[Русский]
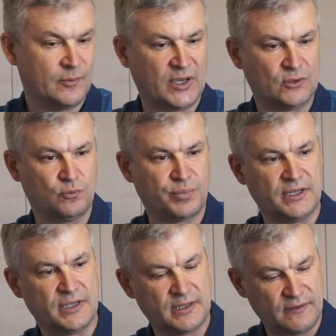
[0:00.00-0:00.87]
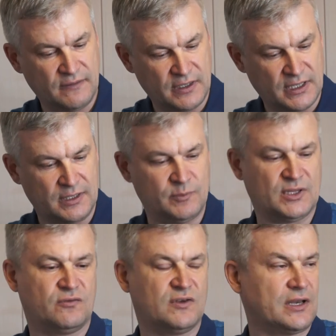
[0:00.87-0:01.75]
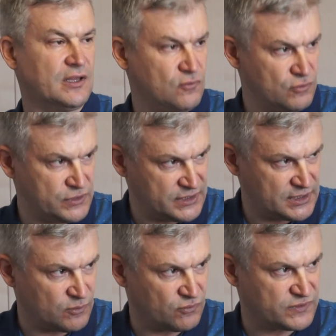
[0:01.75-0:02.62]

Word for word: Поэтому проникновение именно в корневую систему,